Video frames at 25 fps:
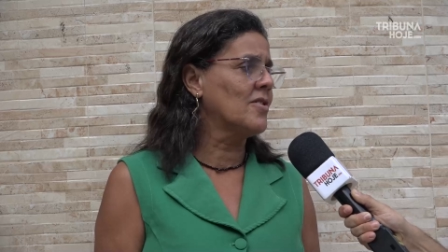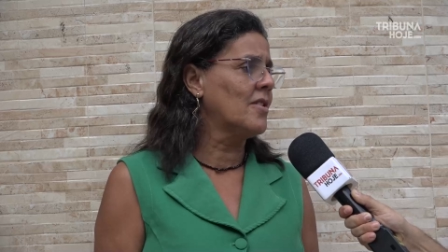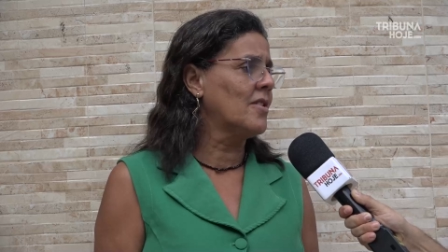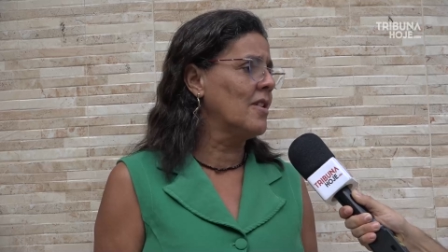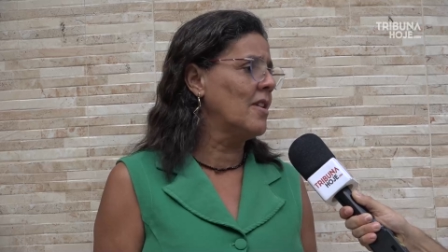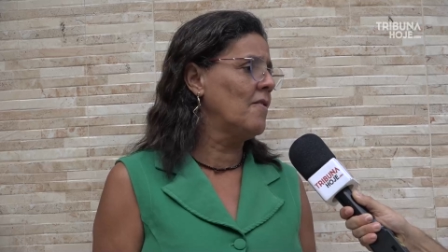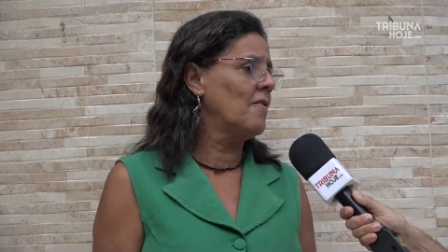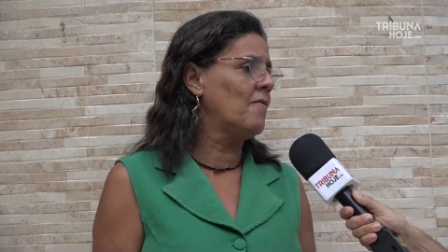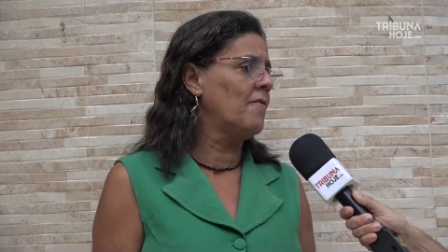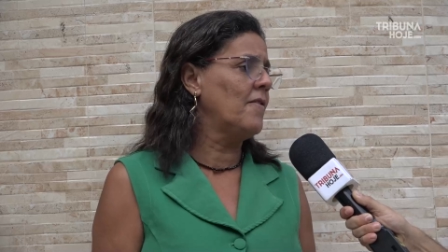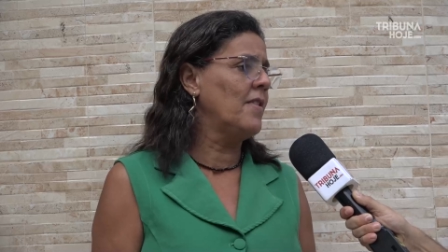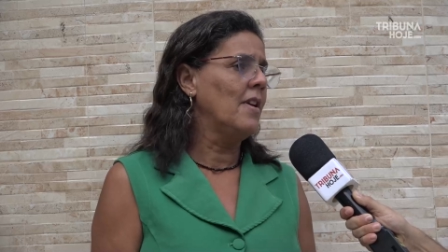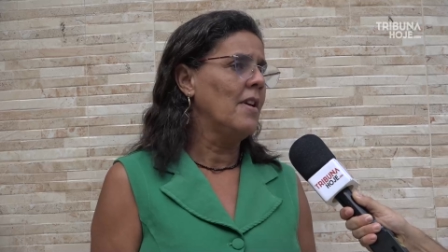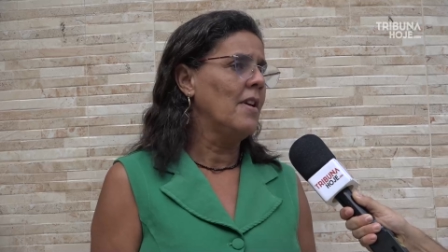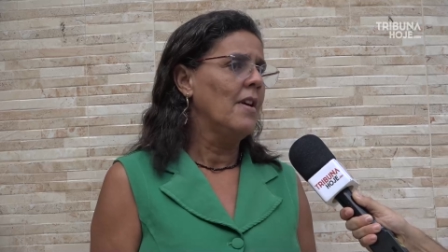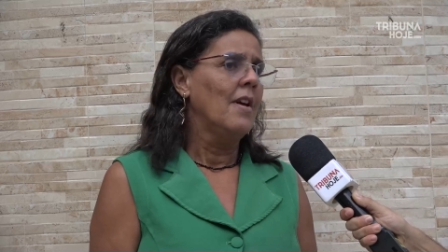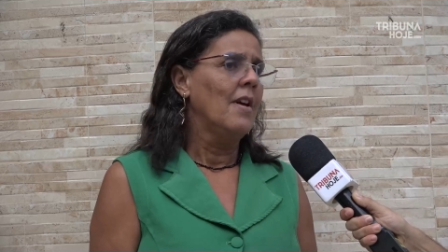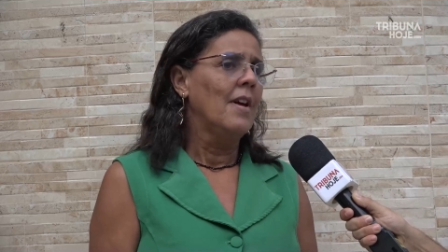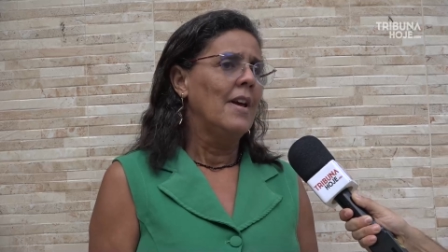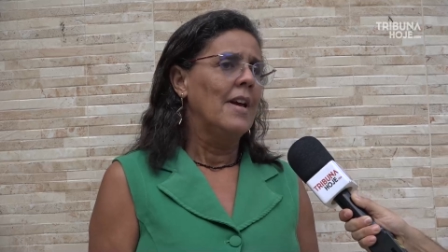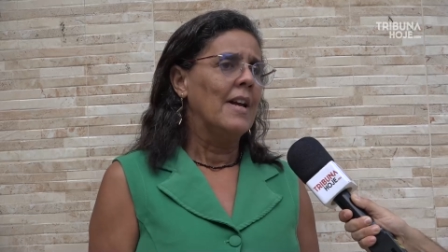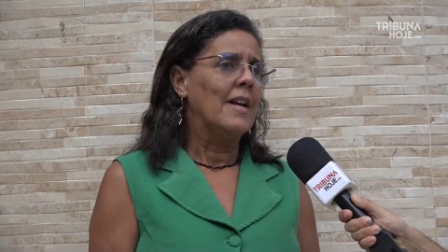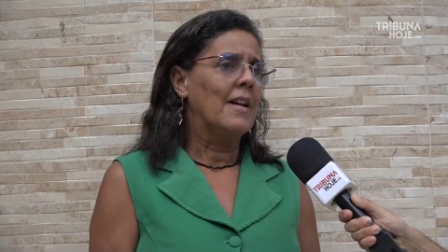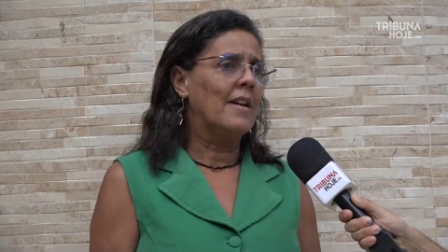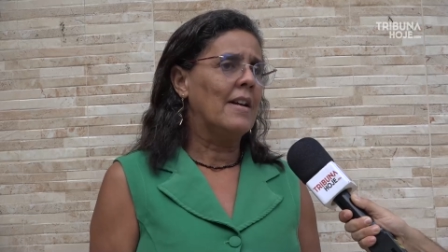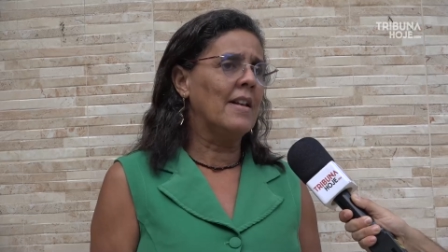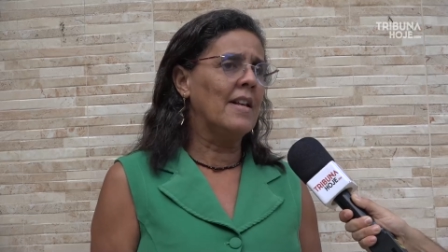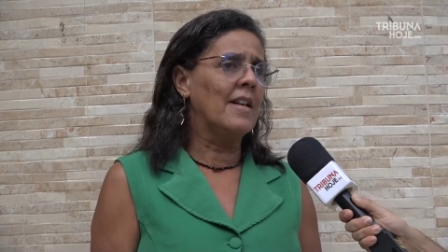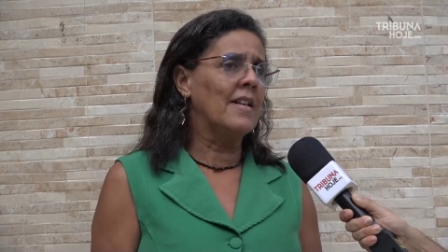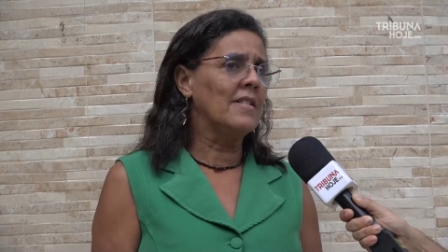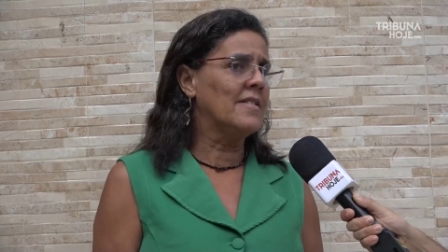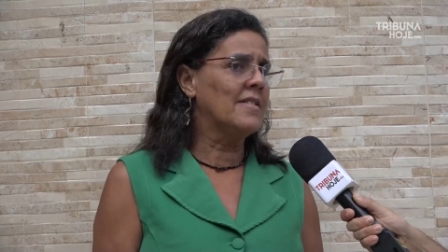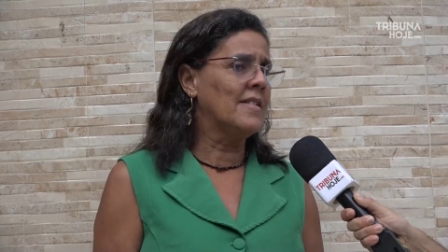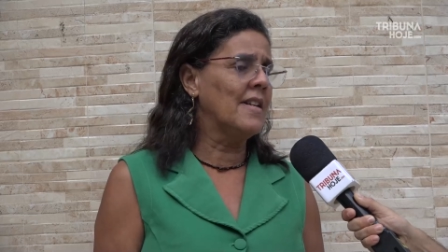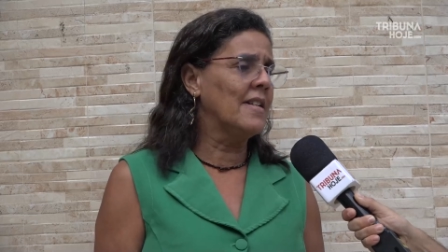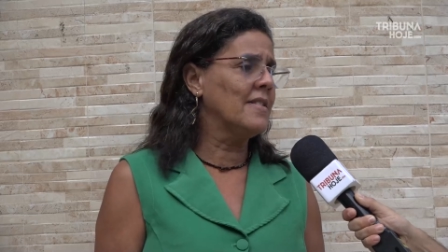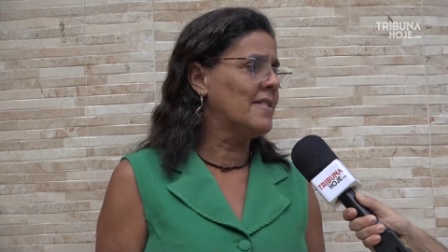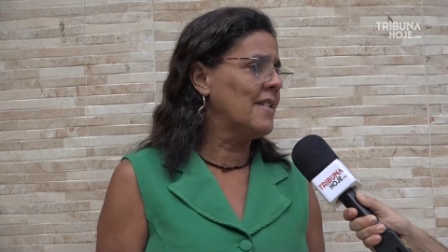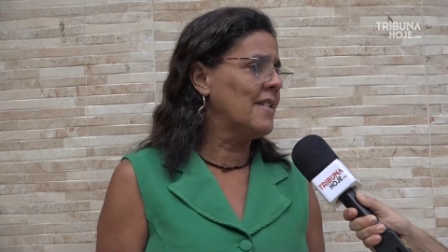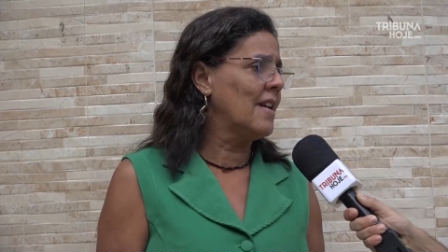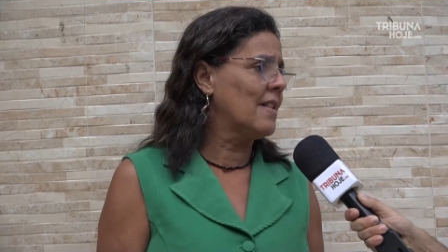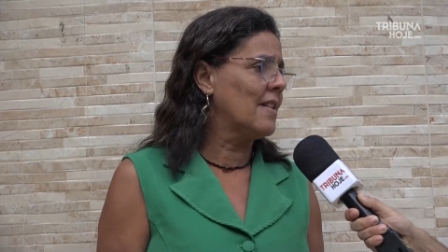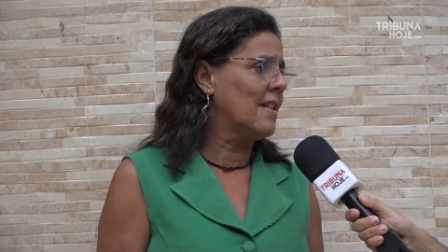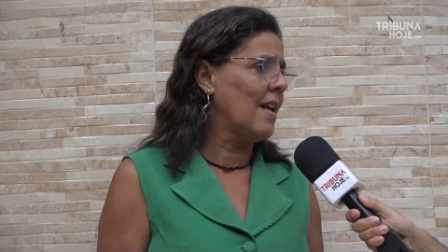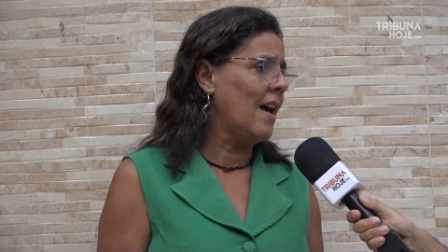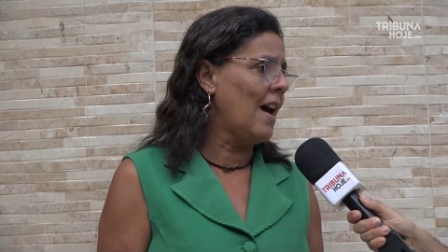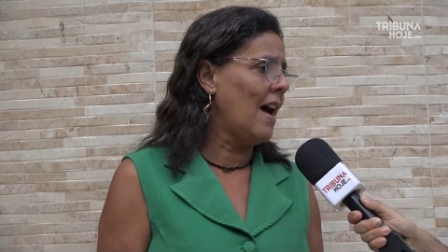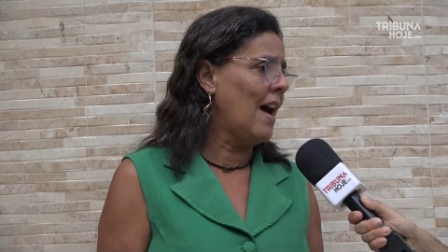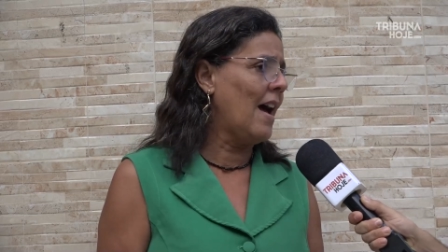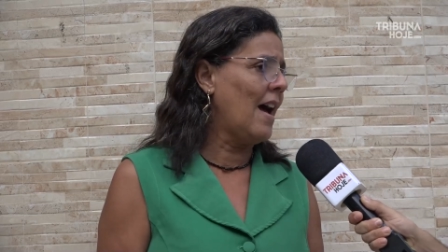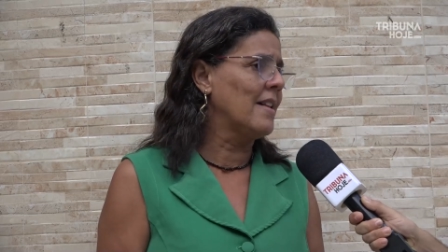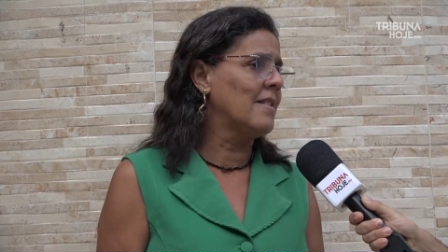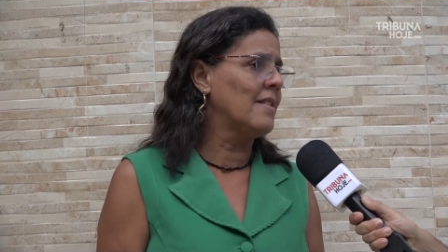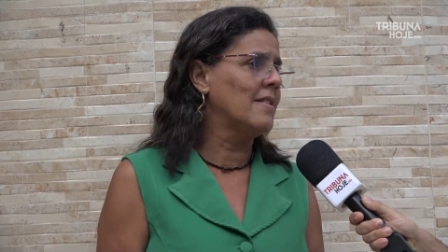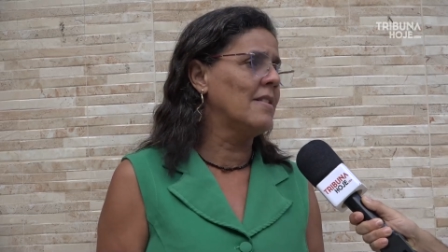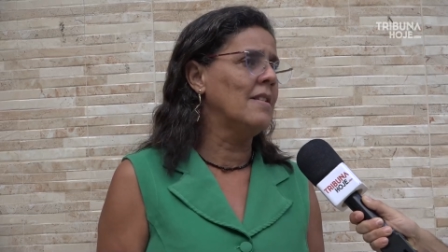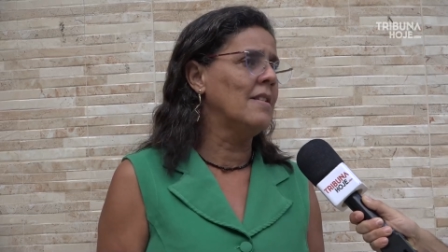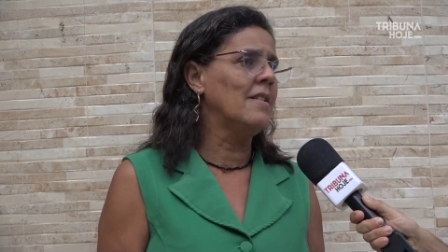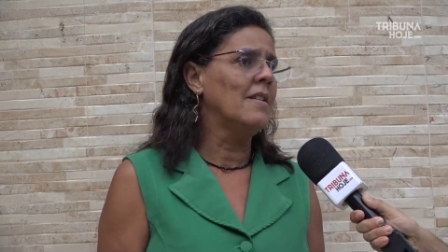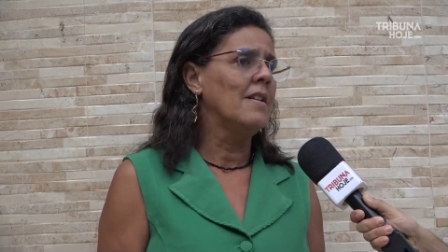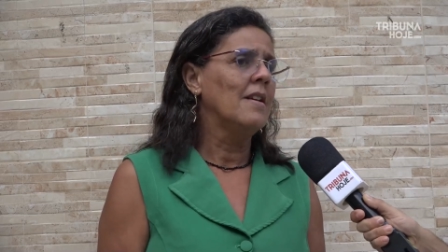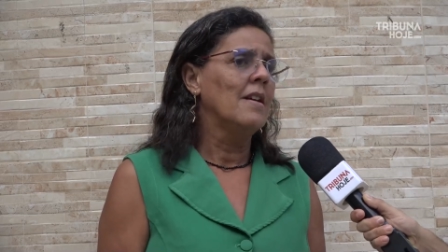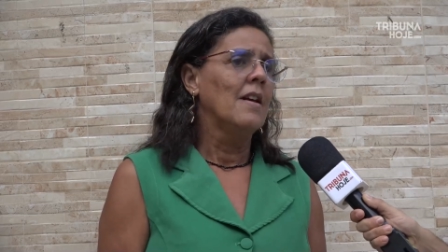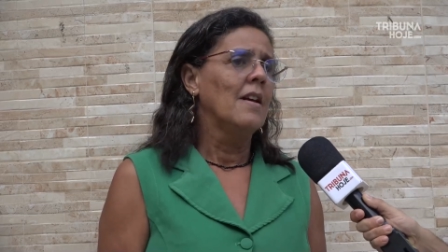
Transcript: teve crise de ansiedade,